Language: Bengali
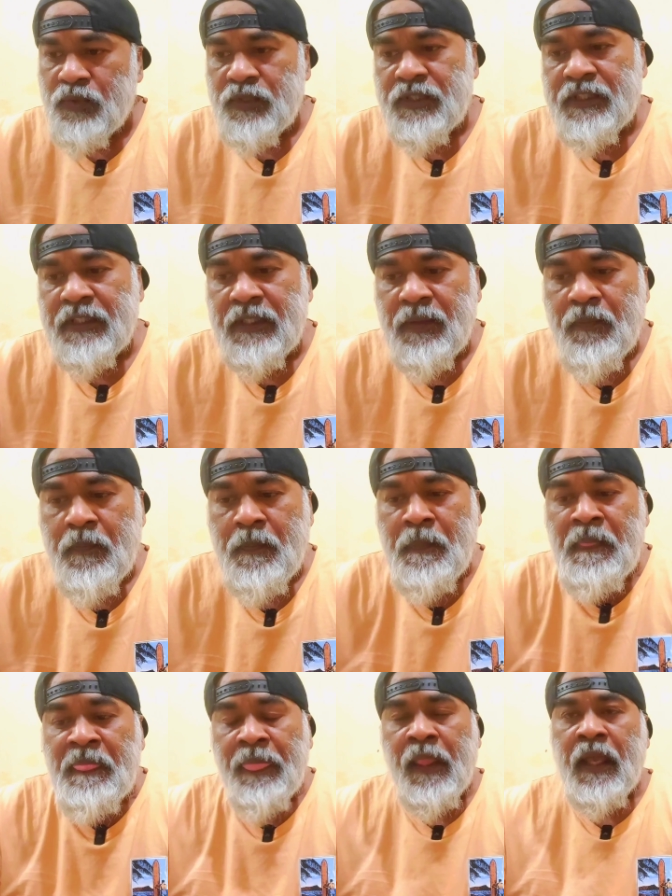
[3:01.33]
করছে
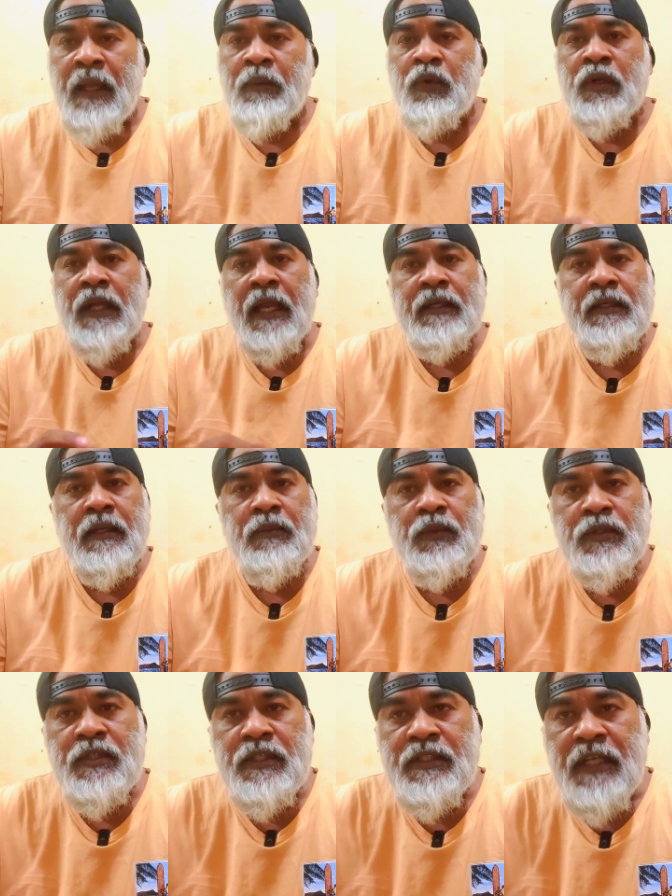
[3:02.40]
এবং ডাক্তার
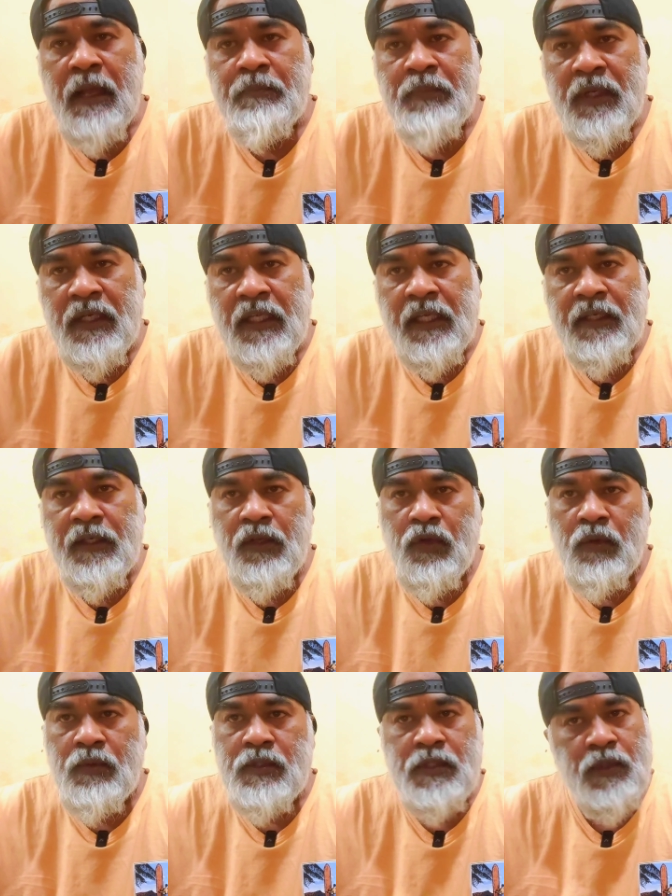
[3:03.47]
বলছে যে আপনার কিডনির
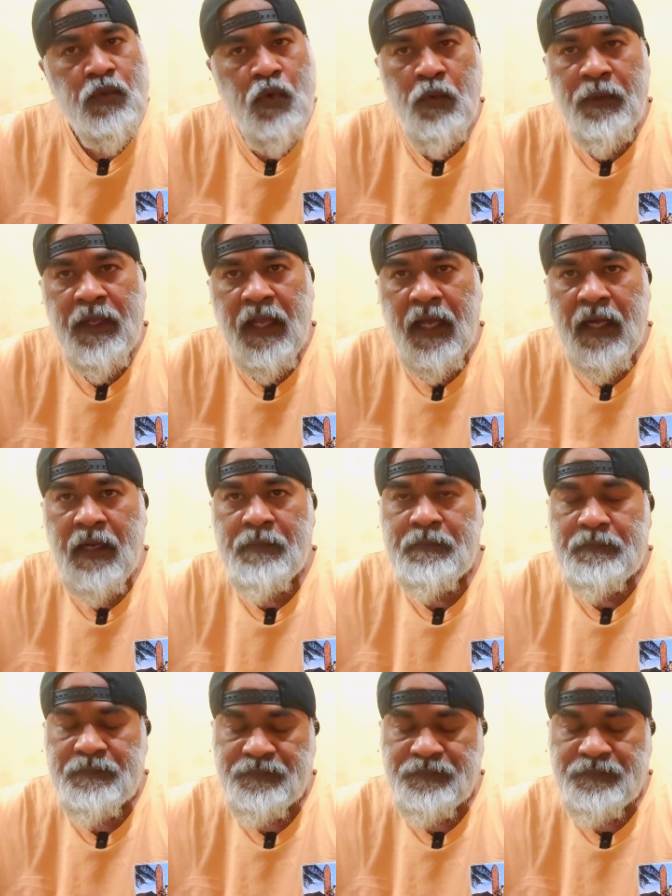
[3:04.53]
অবস্থা খুবই খারাপ